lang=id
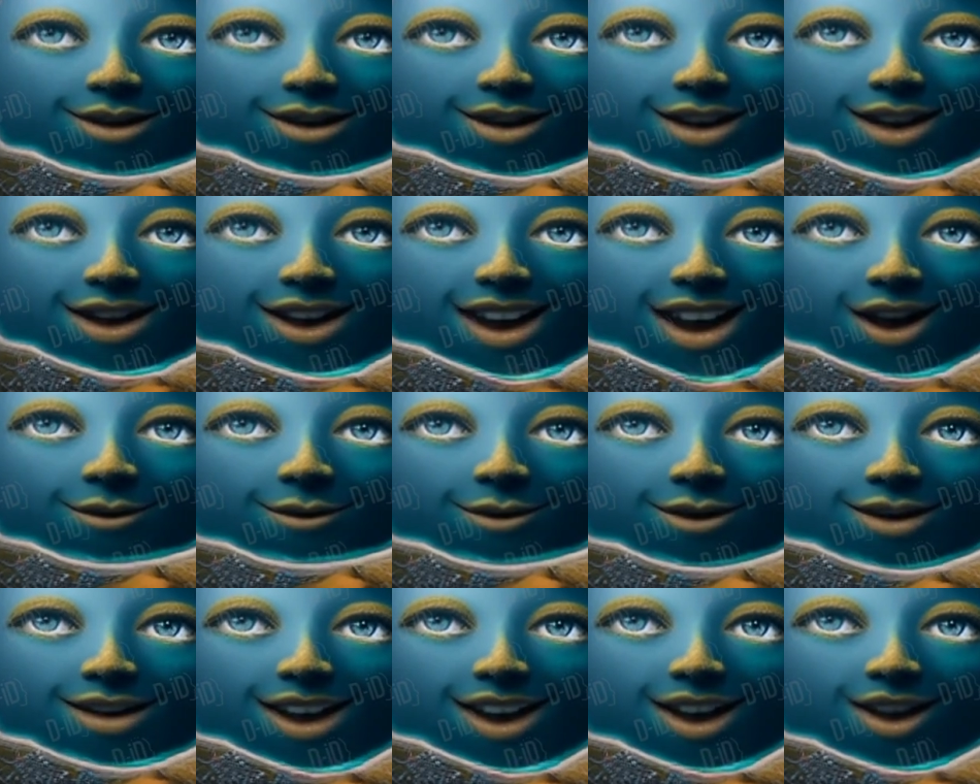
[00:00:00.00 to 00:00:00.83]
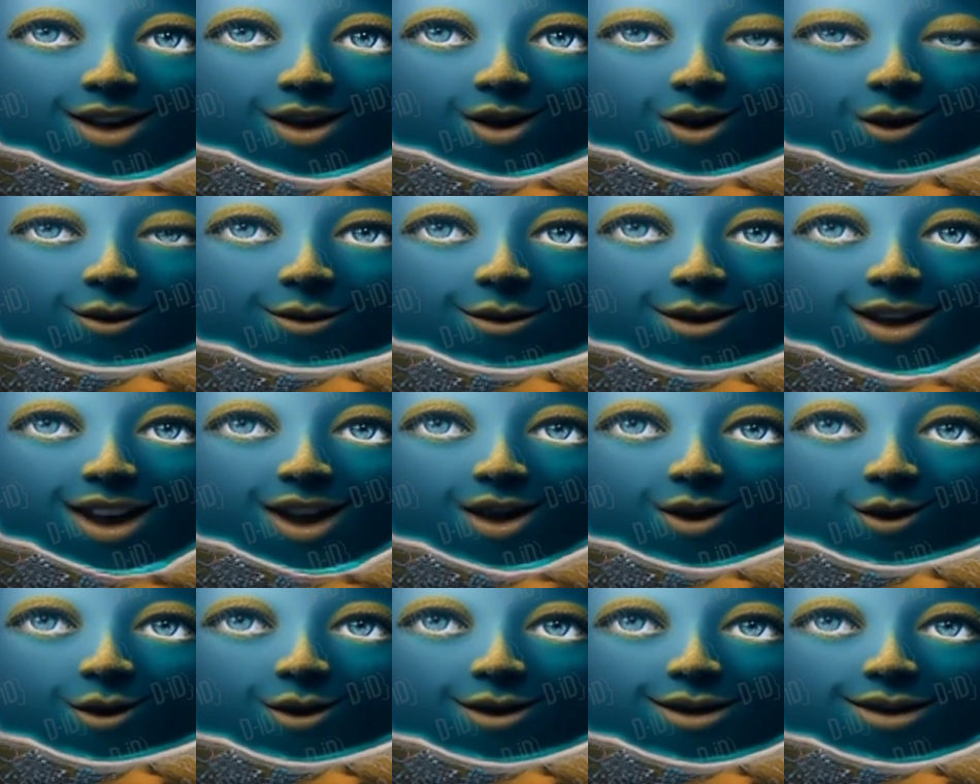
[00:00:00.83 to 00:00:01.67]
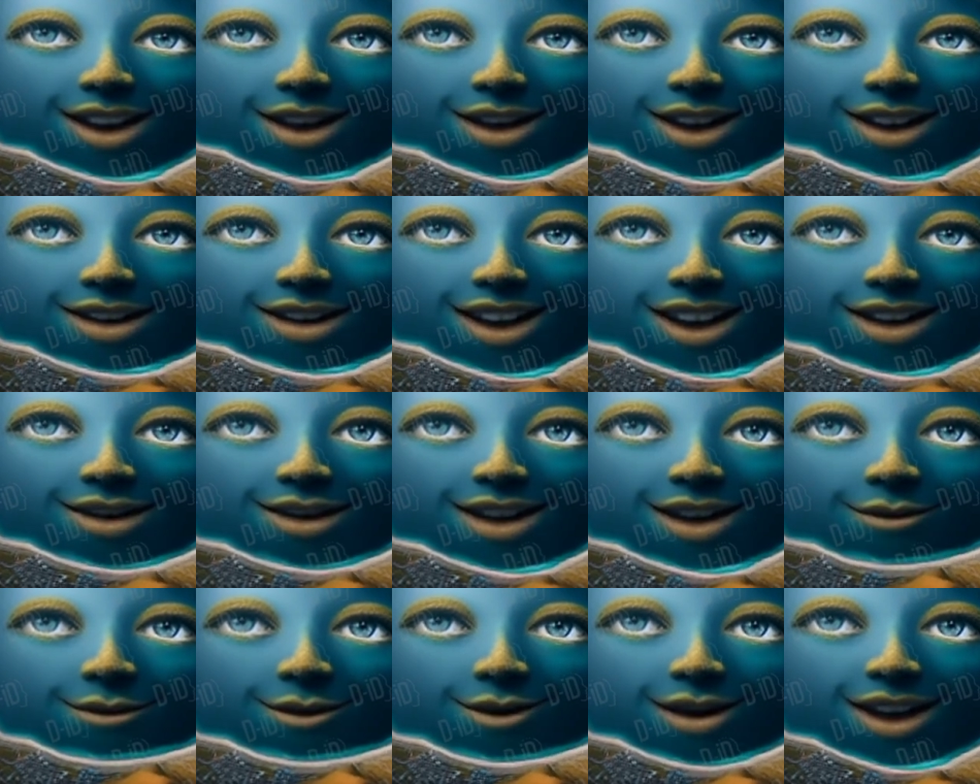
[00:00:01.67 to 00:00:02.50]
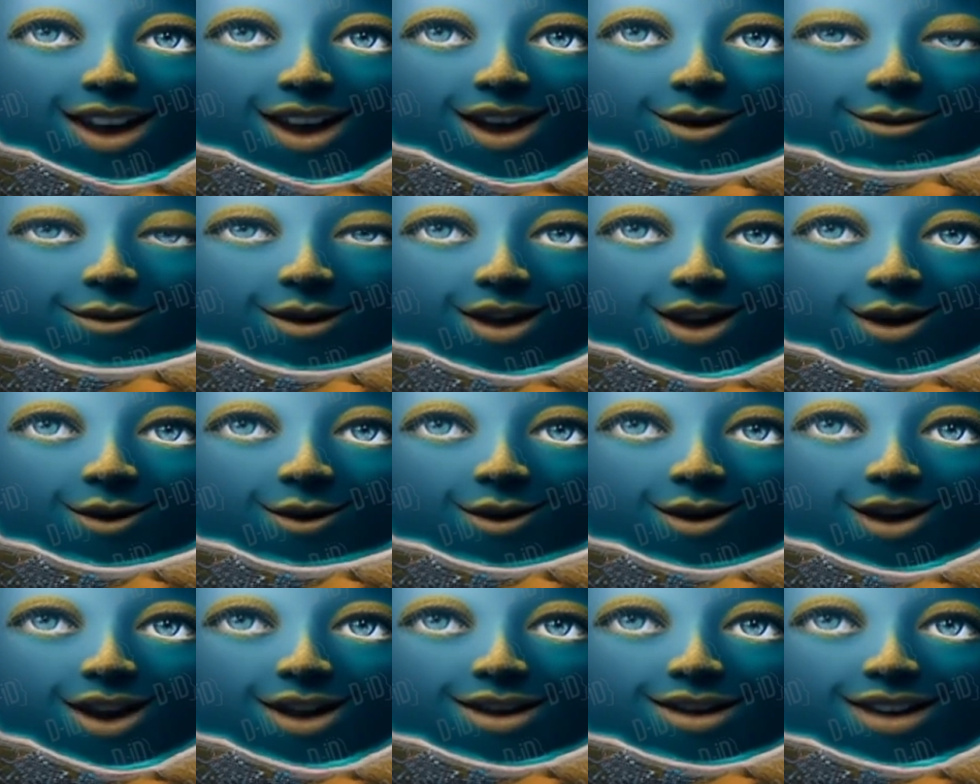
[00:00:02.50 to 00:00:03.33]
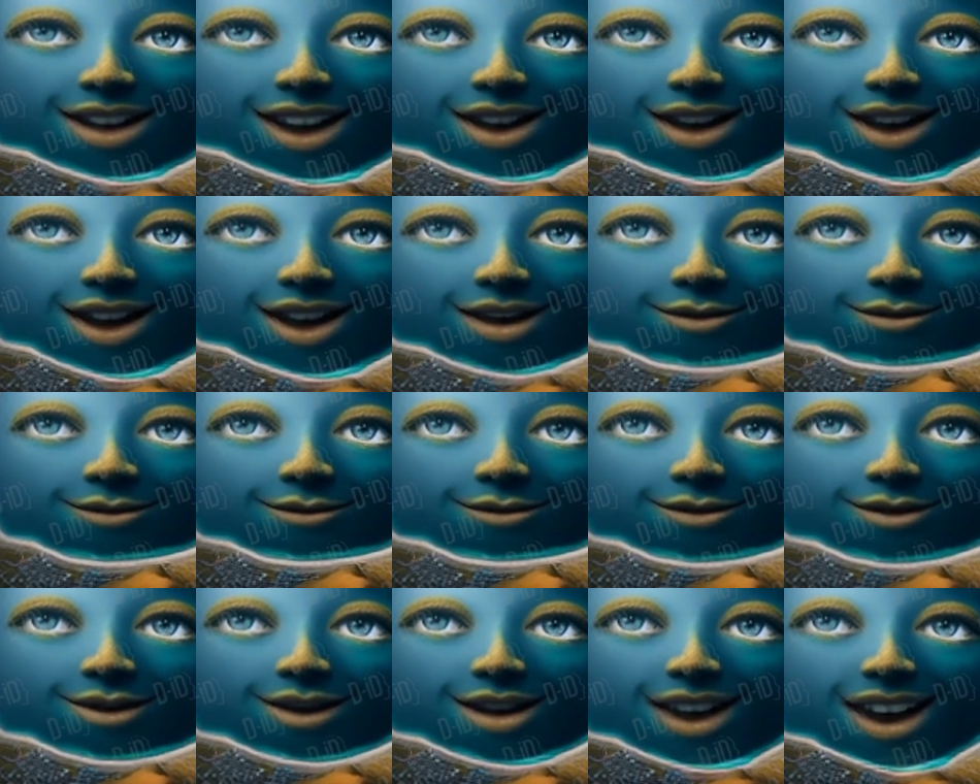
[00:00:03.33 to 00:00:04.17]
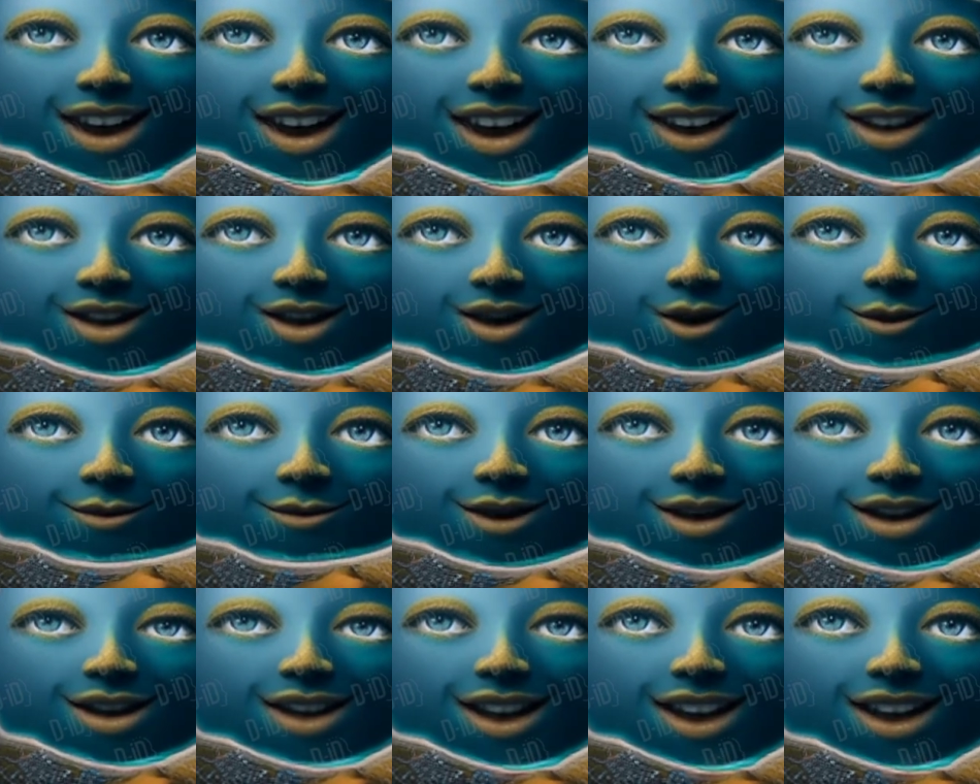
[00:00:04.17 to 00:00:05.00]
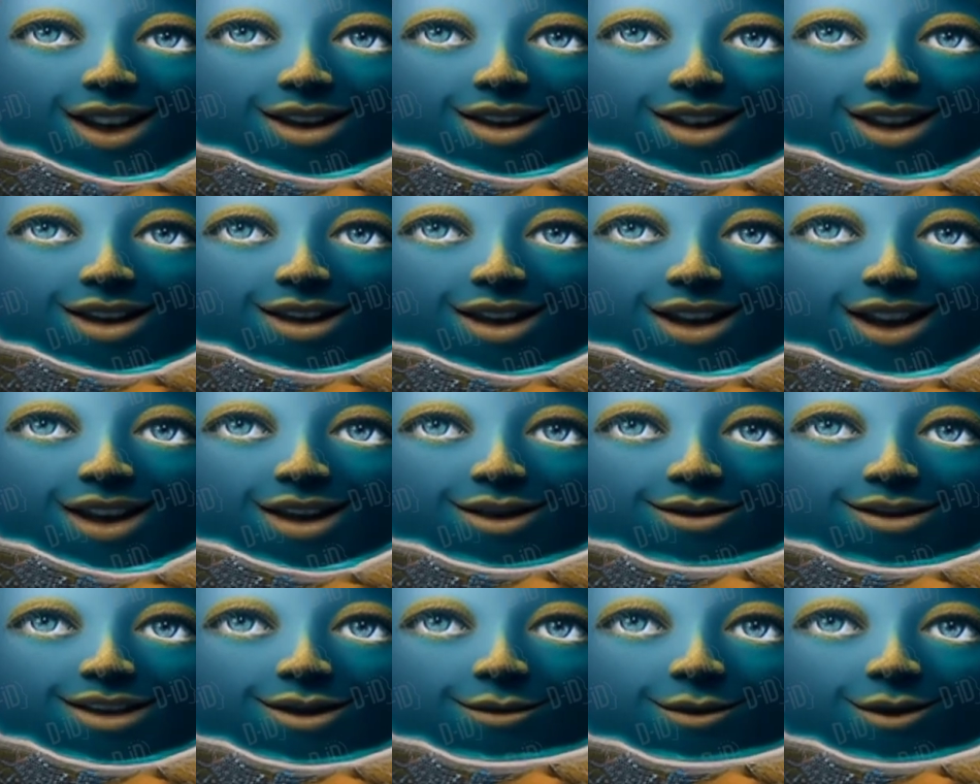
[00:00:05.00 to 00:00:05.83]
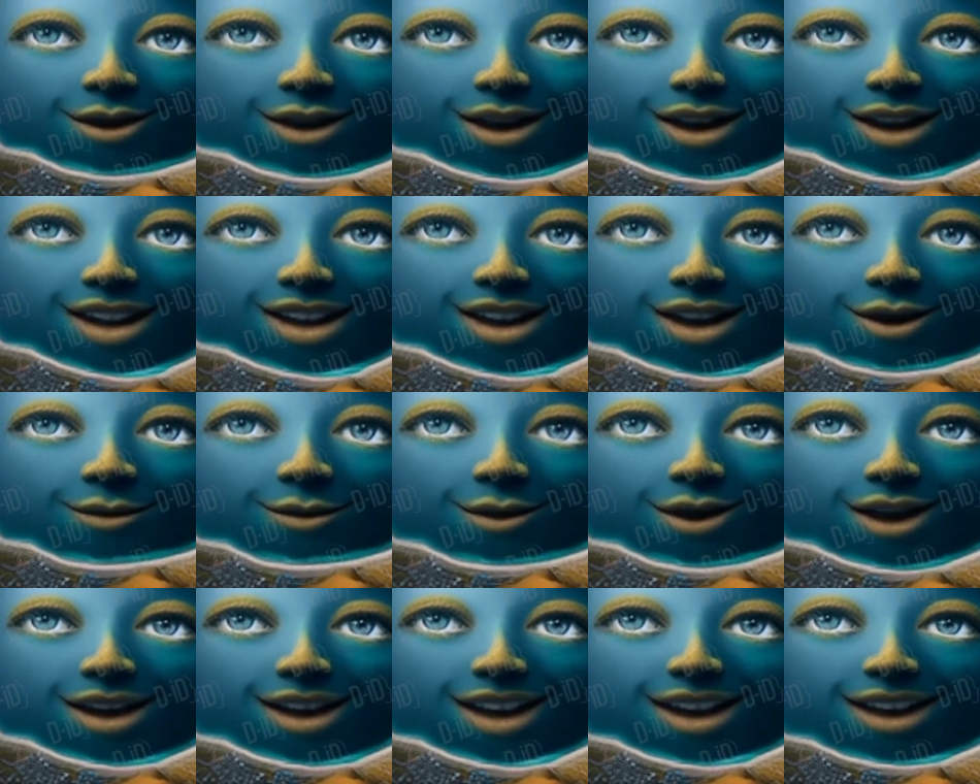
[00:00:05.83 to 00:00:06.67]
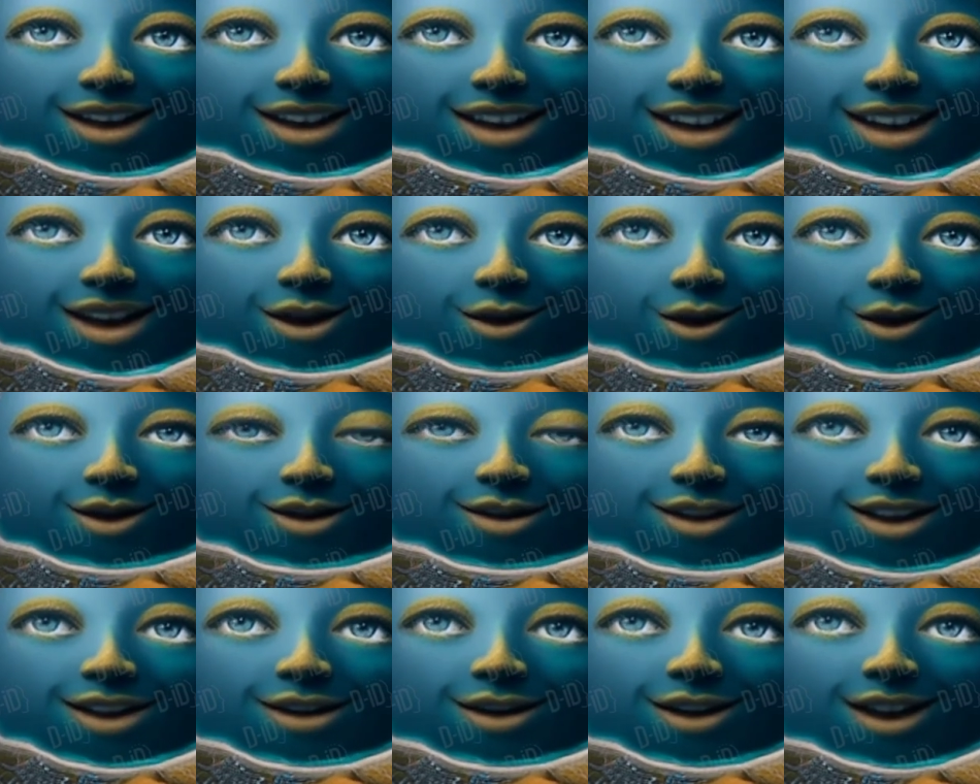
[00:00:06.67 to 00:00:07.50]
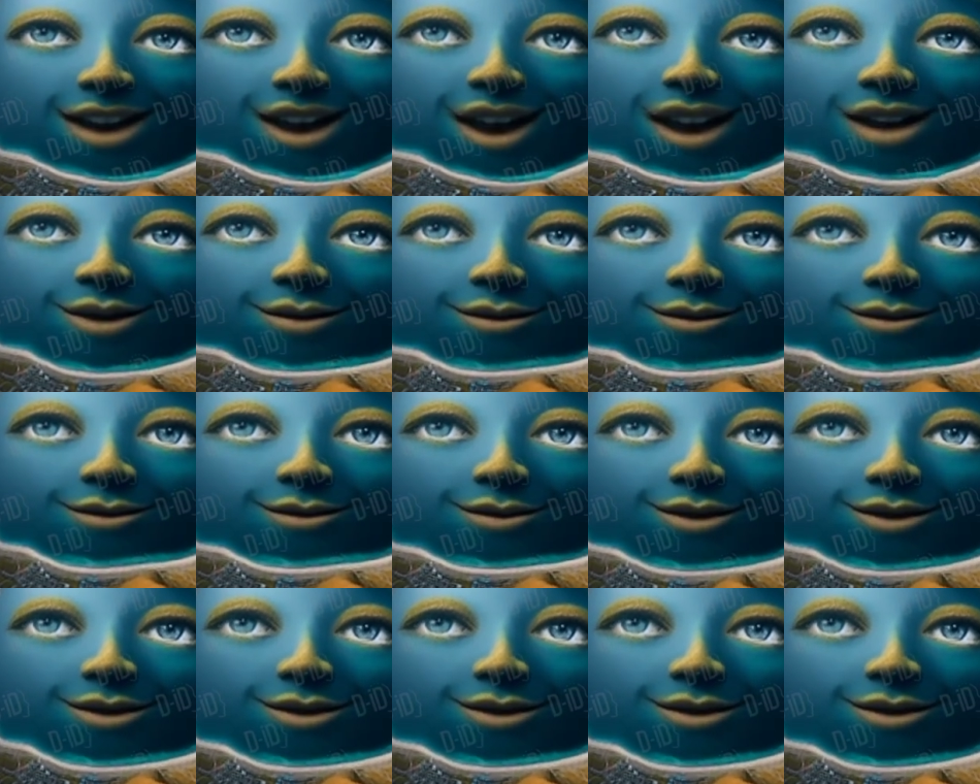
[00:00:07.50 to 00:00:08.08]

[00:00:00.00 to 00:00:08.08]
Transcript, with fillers: Naga besar itu melikuk kesakitan dan banyak mengeluarkan darah. Darah itu menggenangi tanah di bagian kepala dan ekor sang naga.